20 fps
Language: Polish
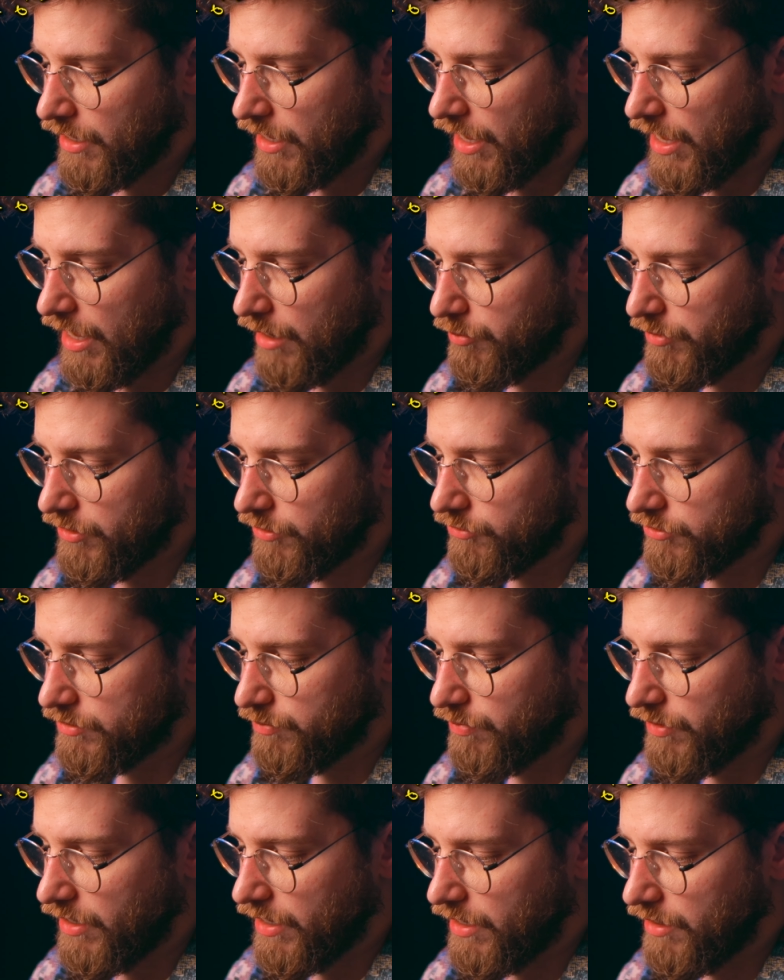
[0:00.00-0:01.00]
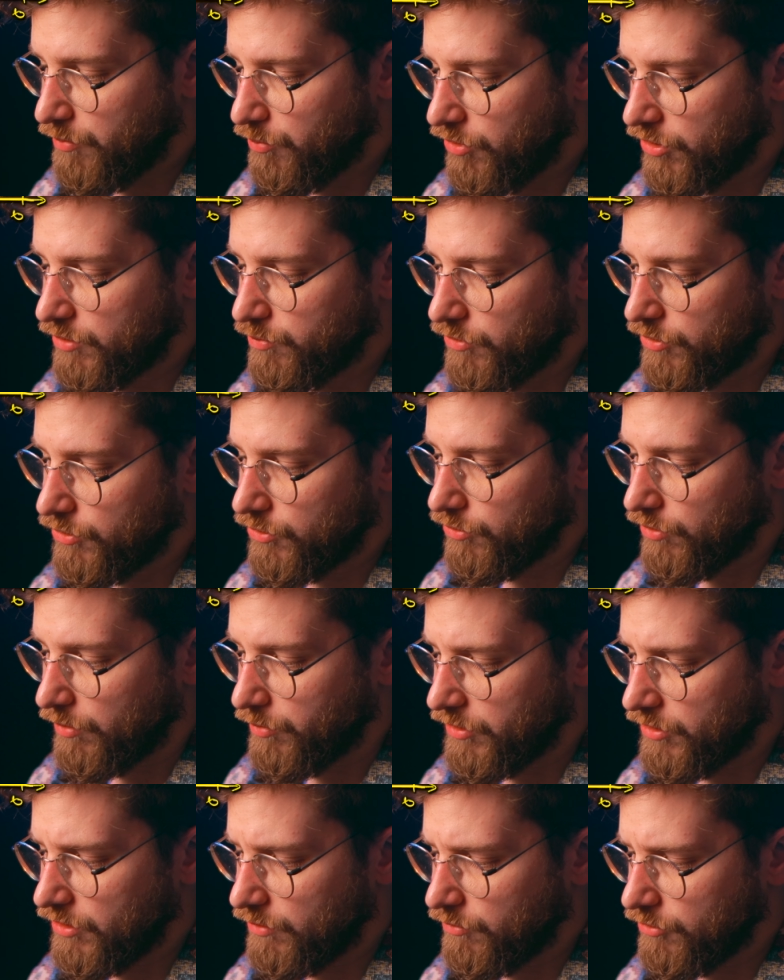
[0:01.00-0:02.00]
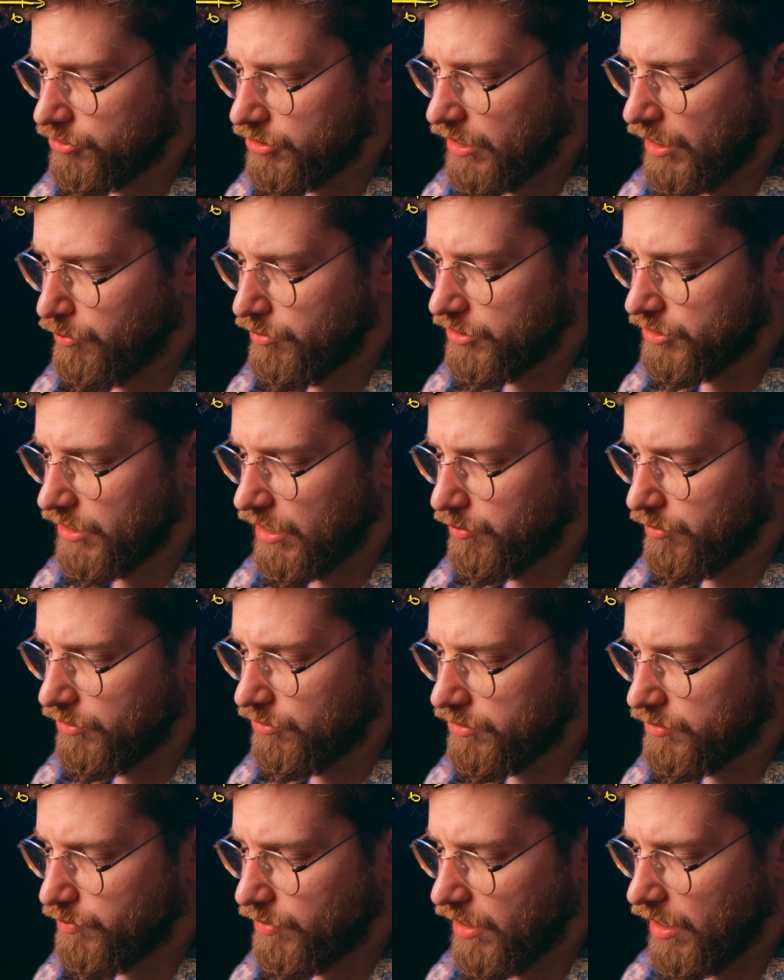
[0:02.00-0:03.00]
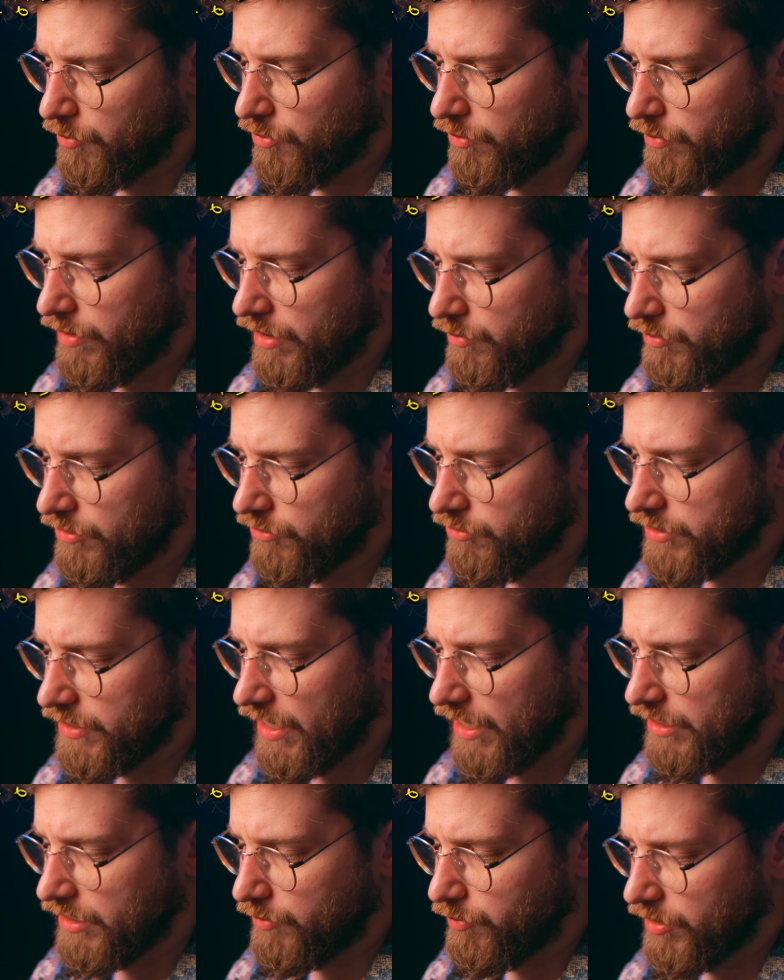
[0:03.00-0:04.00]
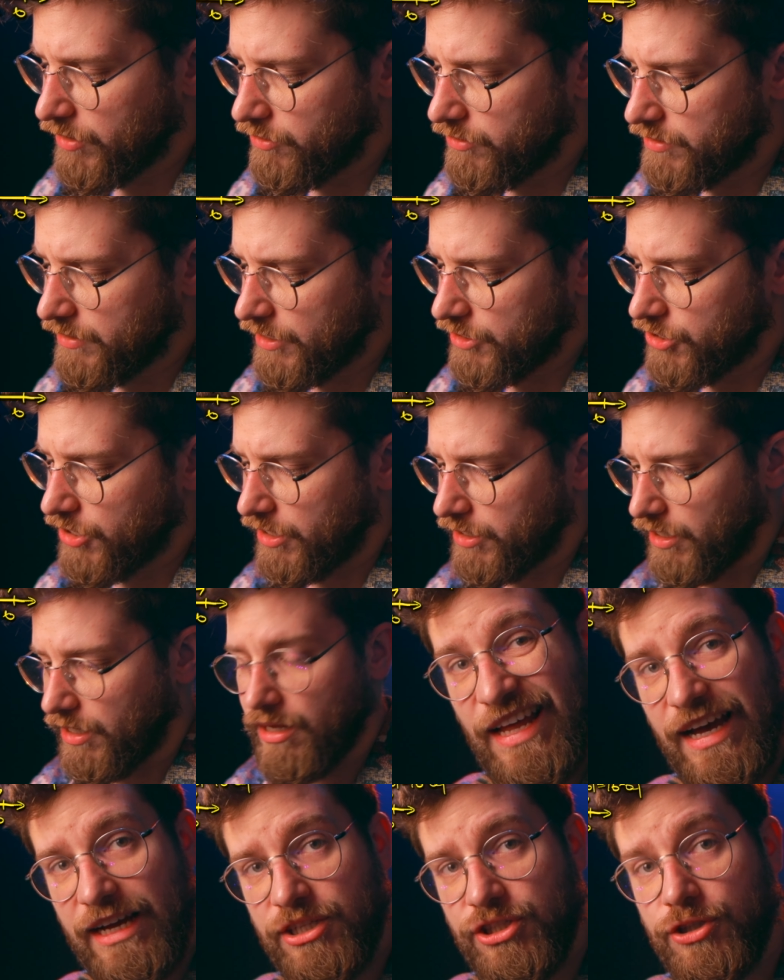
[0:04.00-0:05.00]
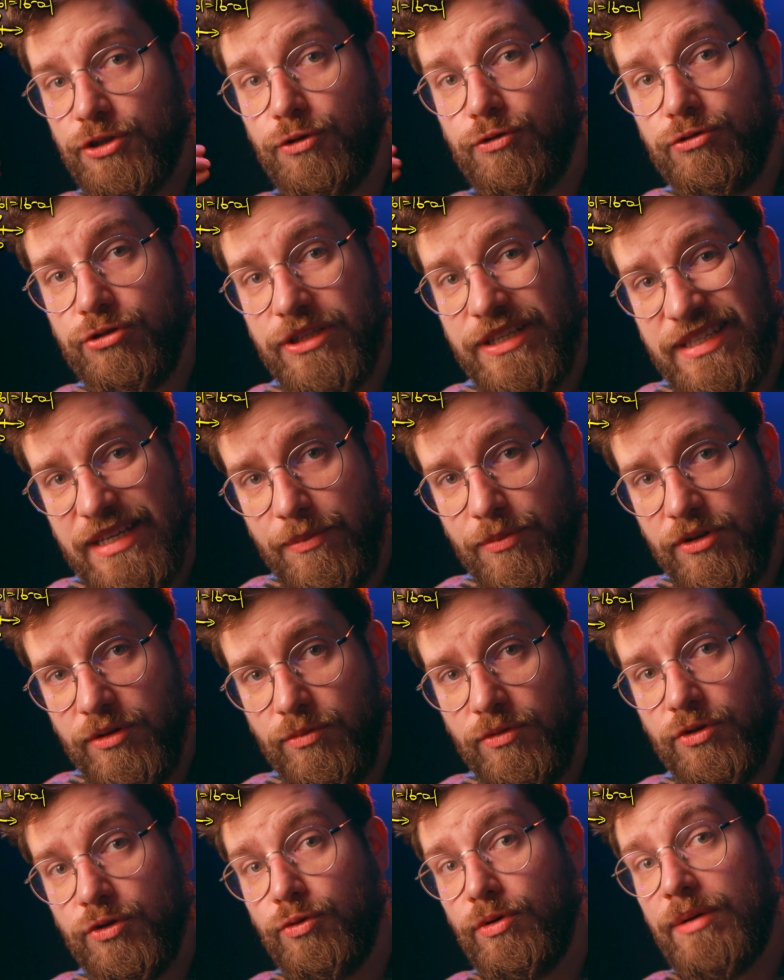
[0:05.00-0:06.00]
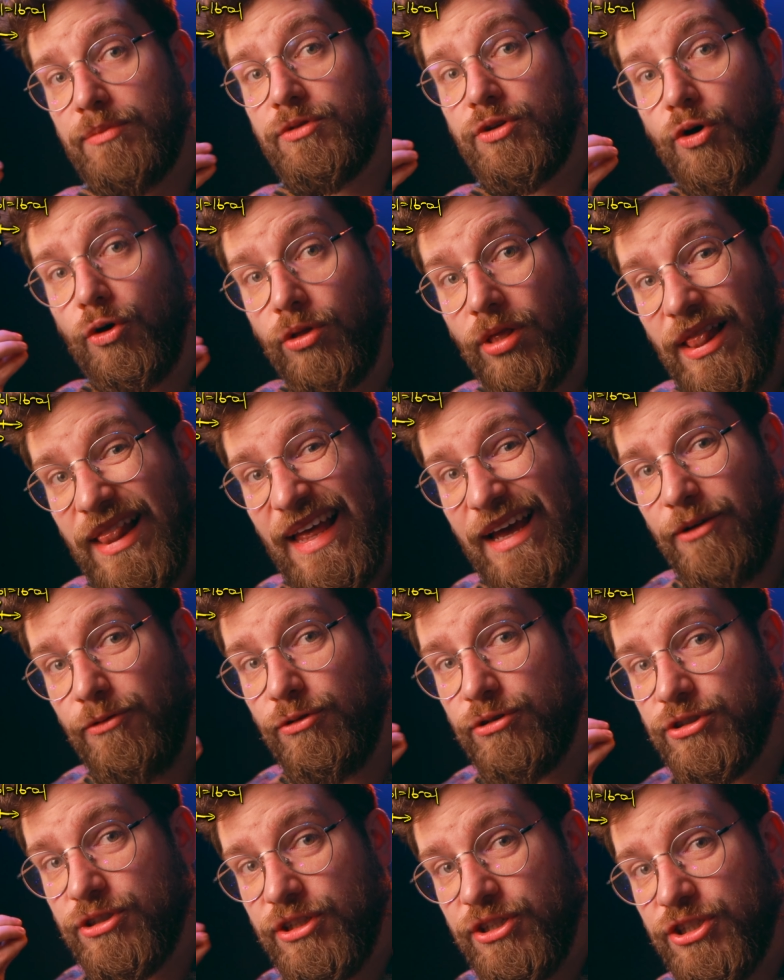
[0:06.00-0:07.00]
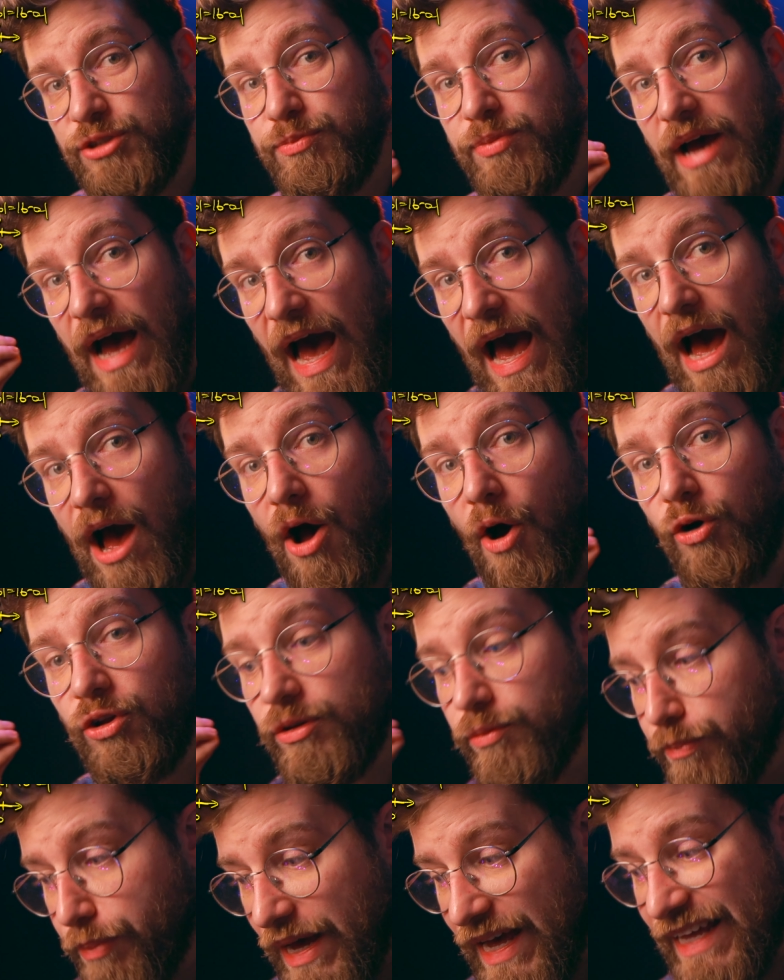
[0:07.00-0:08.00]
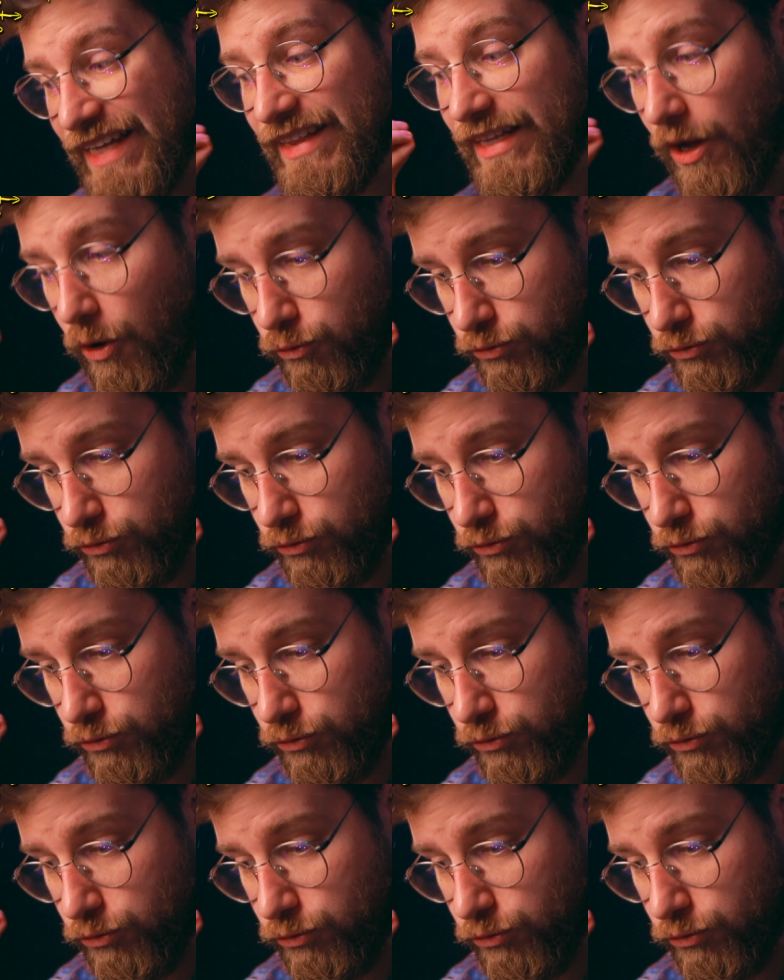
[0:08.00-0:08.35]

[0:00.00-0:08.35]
a minus b pod modułem. I to może być a minus b albo b minus a, nie ma to znaczenia. Tak, czyli różnica pod modułem to odległość liczby a od b na